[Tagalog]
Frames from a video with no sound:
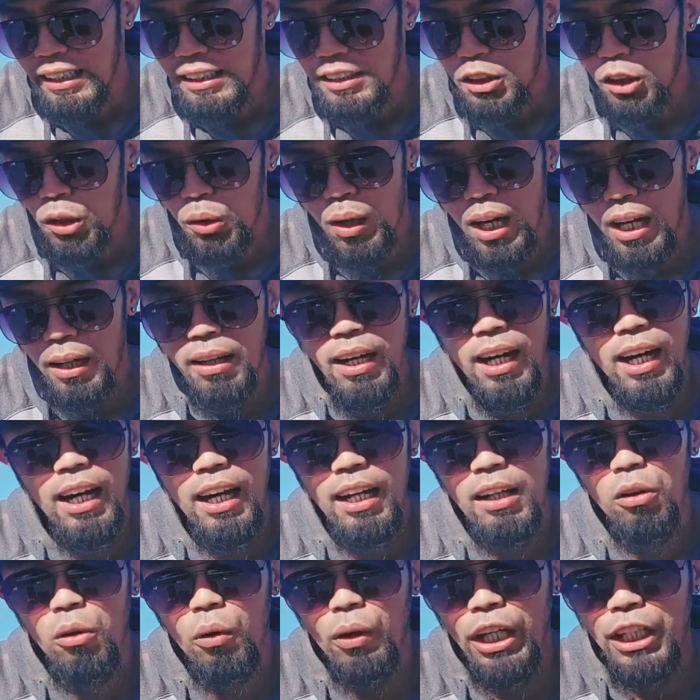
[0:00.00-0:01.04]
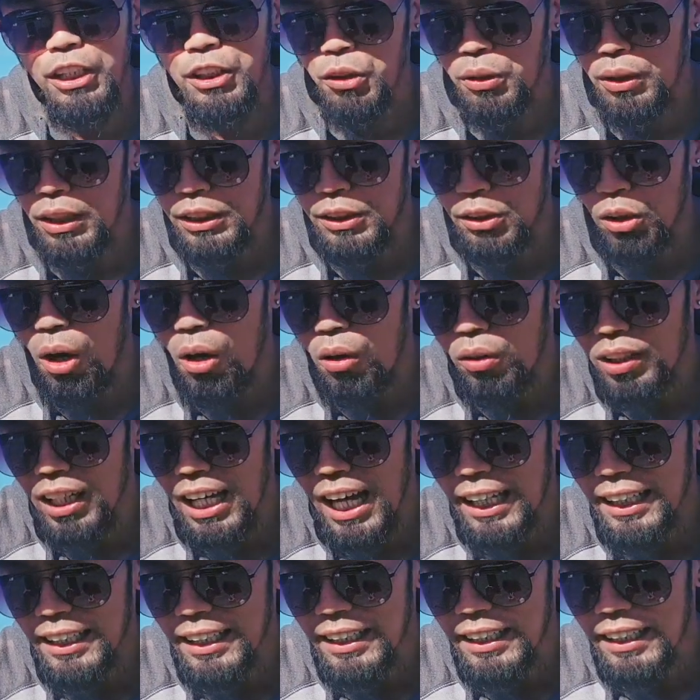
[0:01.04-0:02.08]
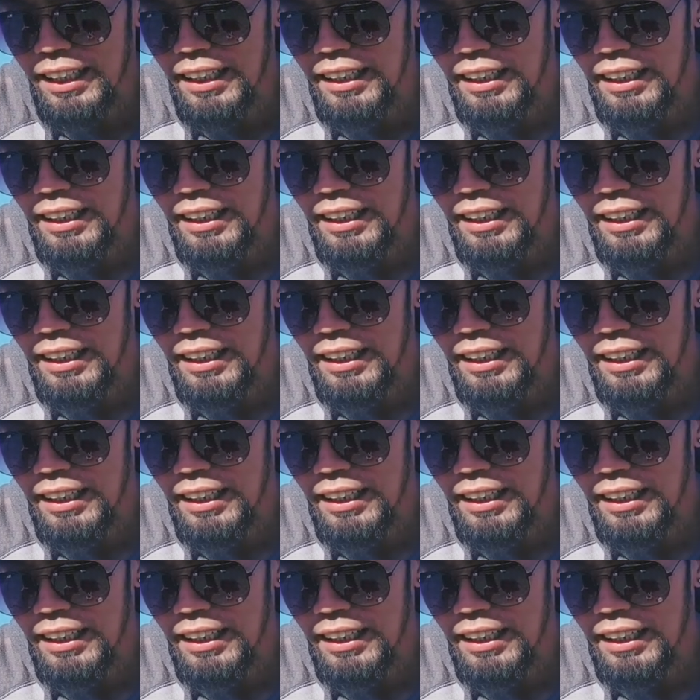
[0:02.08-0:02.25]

So ang uh, location is Auckland